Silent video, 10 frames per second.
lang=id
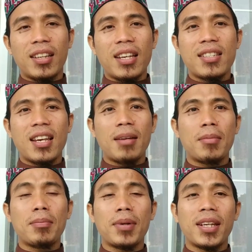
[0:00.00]
senantiasa
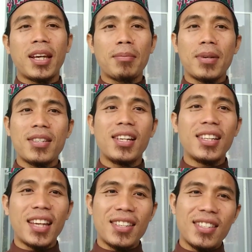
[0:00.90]
memberikan
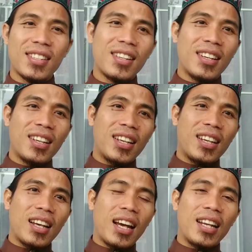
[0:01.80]
fasilitas.
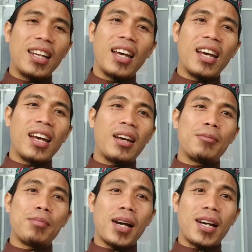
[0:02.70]
Ada
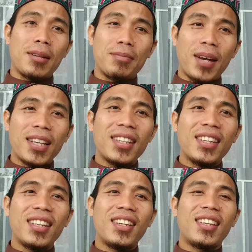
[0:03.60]
makan
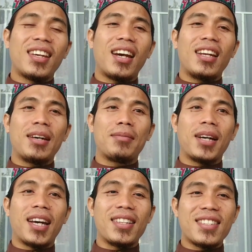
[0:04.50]
pagi, ada
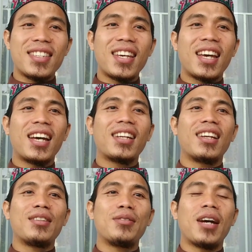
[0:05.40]
makan siang
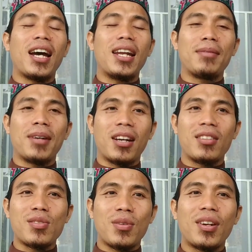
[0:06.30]
dan juga ada
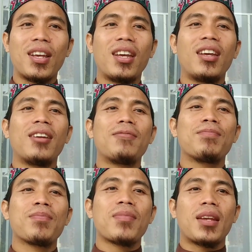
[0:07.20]
makan sore.
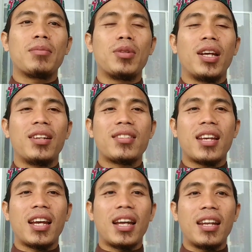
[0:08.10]
Kemudian di
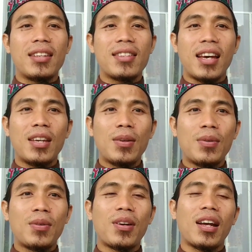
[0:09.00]
sana ada
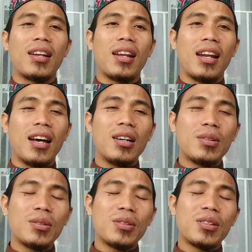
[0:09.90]
sayur, ada
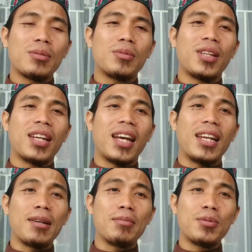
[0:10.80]
lauk, kemudian
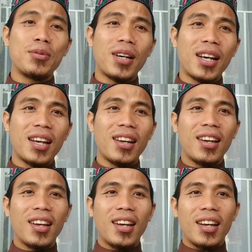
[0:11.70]
ada buah
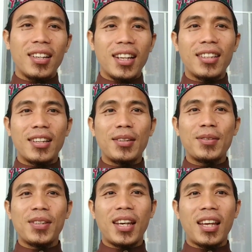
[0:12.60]
dan
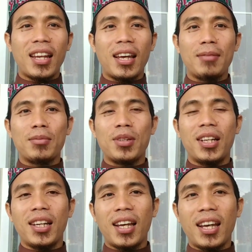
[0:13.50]
tentunya
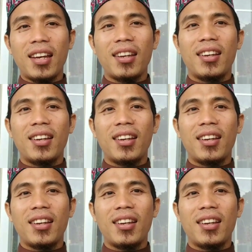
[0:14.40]
alhamdulillah